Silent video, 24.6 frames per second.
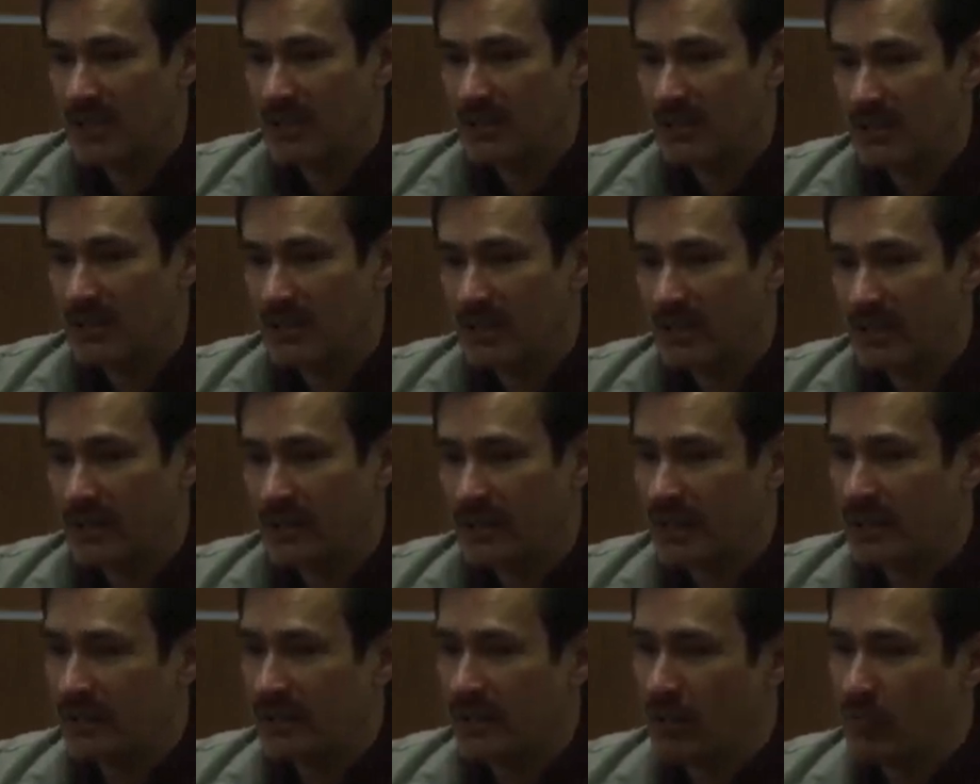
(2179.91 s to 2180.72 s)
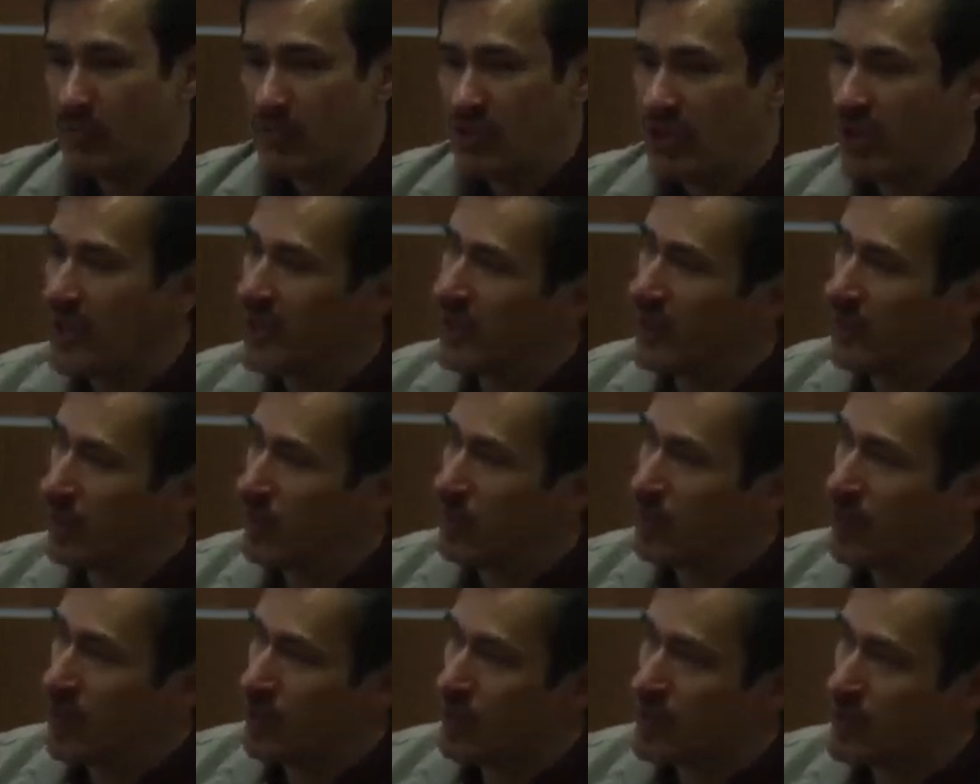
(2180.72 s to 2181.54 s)
y eh, tendríamos que
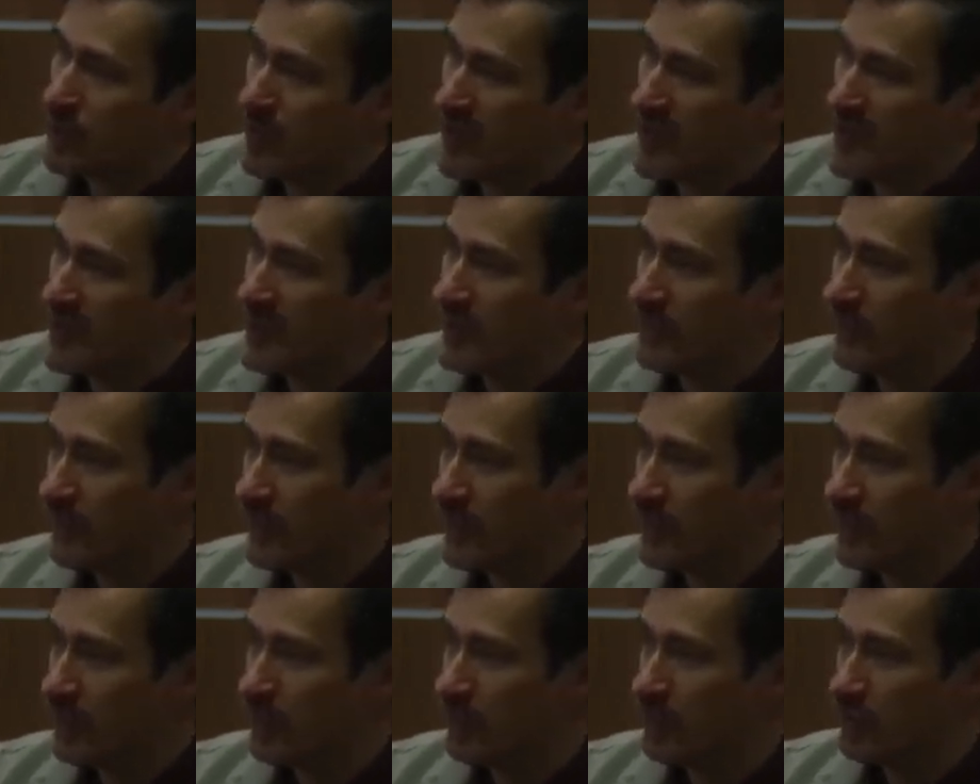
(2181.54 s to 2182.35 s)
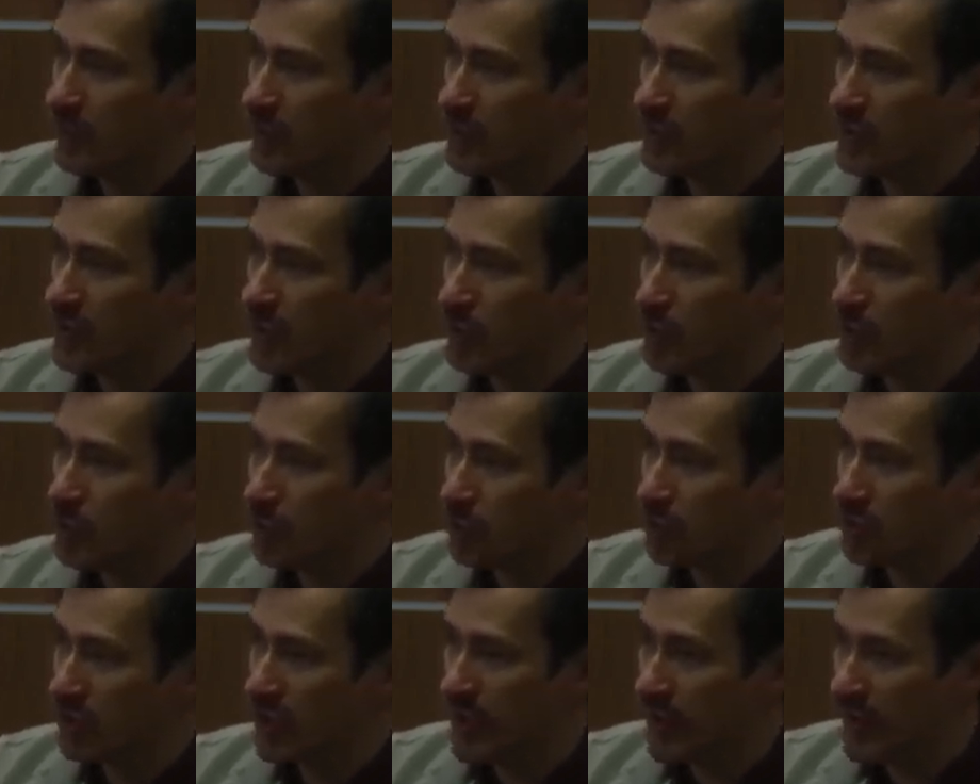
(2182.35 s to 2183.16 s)
ir a como a lo específico, ¿no? O
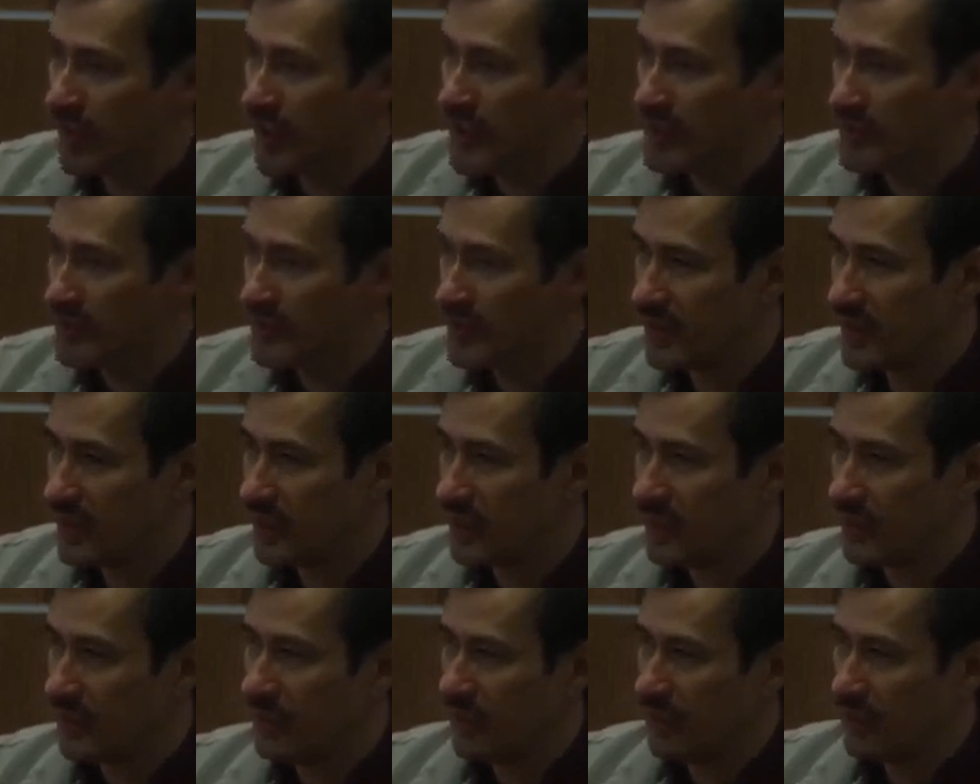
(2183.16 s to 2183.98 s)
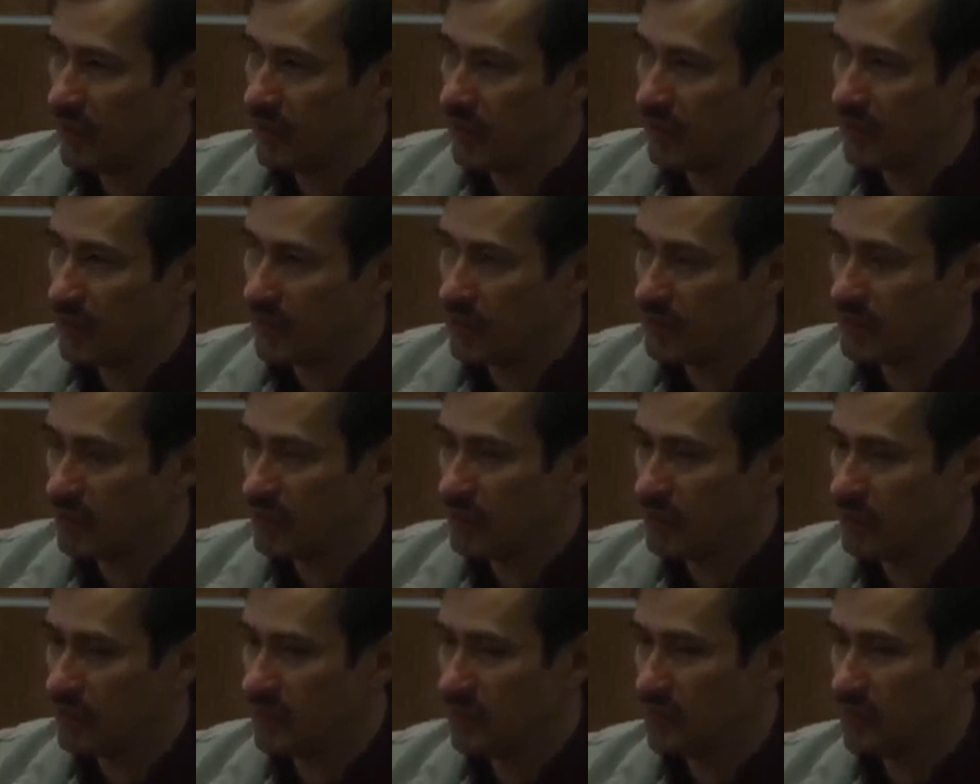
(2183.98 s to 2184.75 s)
sea, búsquedas de... Eh,